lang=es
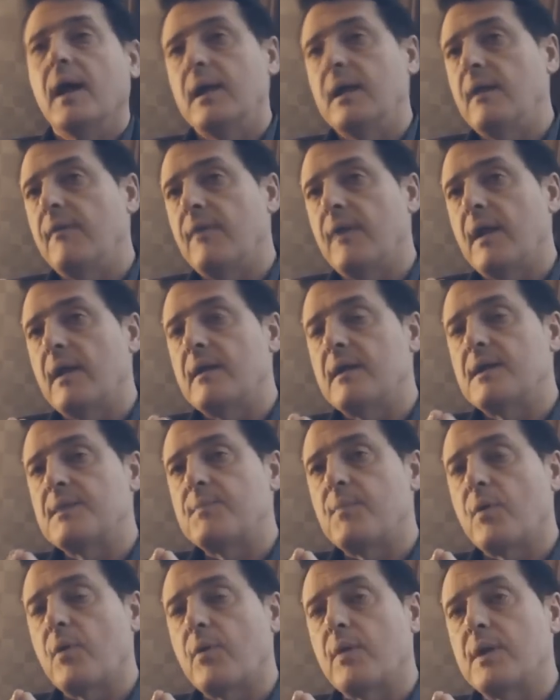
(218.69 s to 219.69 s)
en
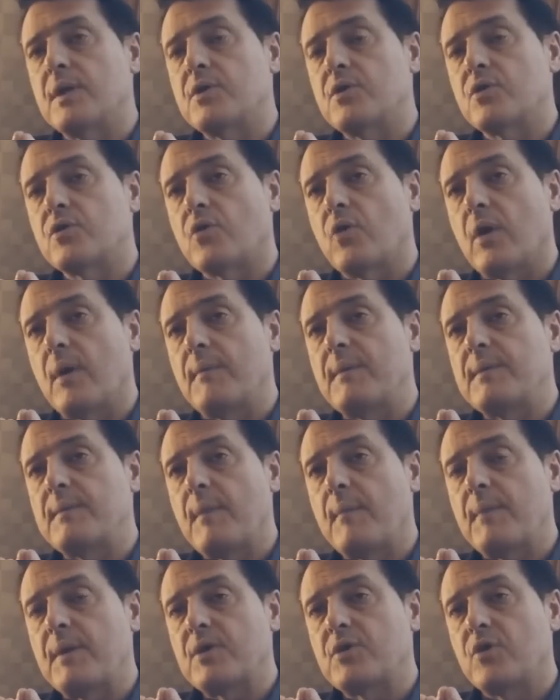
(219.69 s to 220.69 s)
diferentes procesos con la
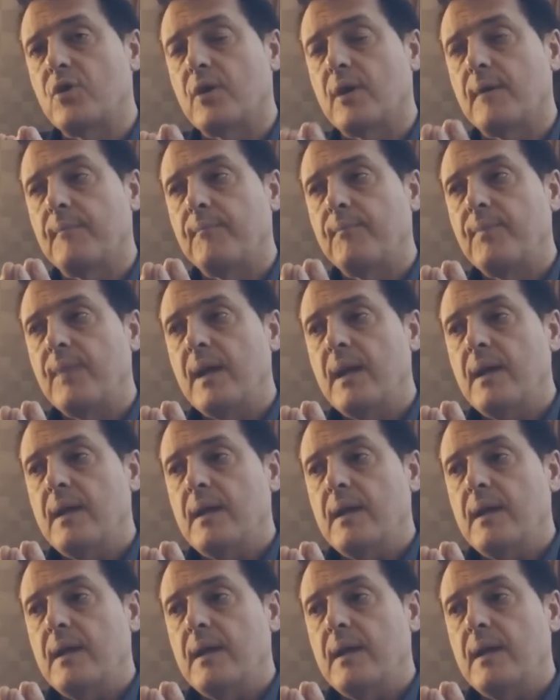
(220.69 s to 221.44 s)
misma persona.